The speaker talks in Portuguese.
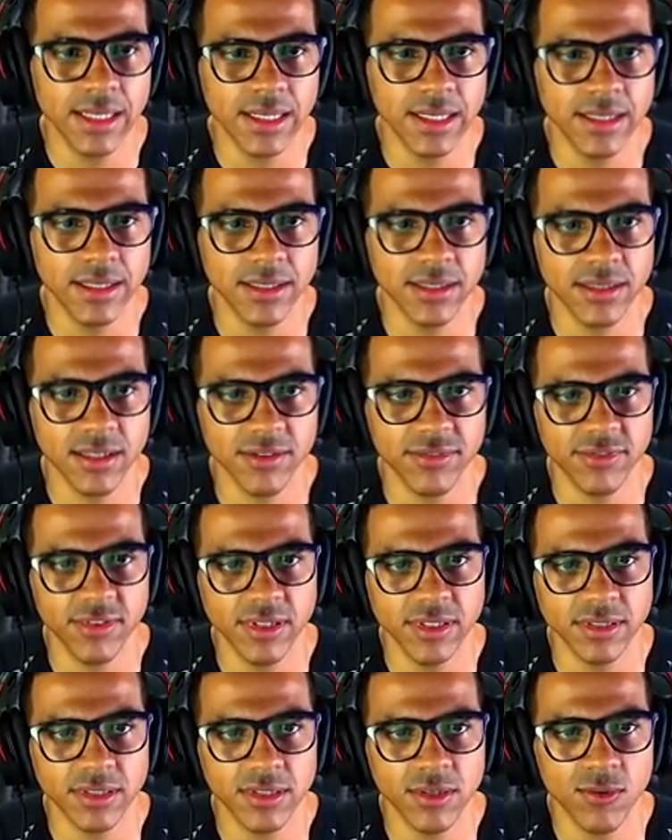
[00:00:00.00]
a galera tá
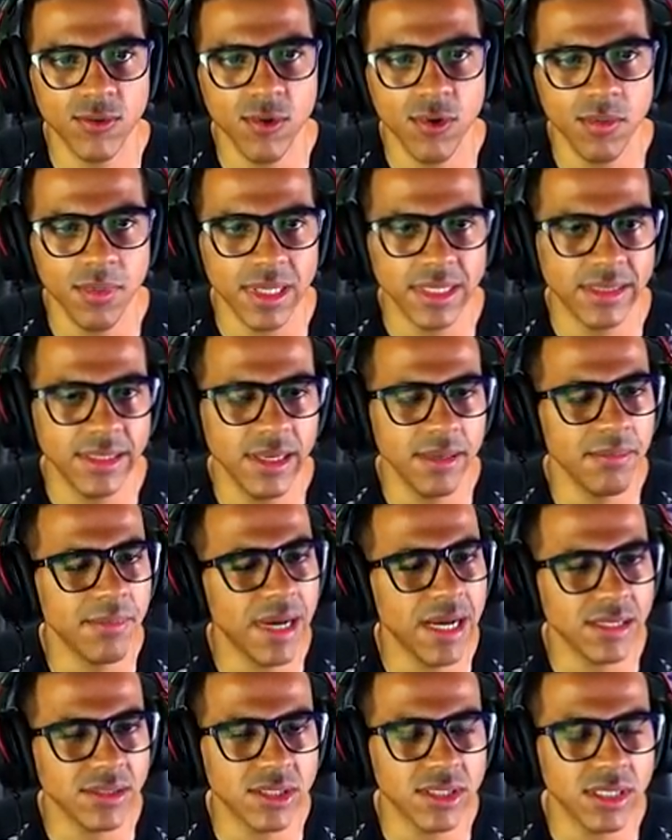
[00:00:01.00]
falando que como a
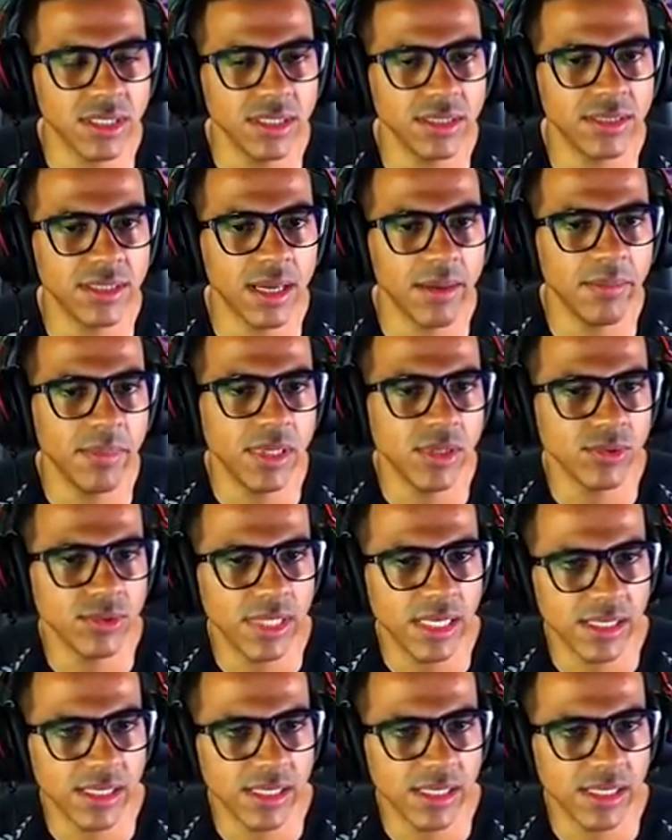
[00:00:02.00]
temática ali tá meio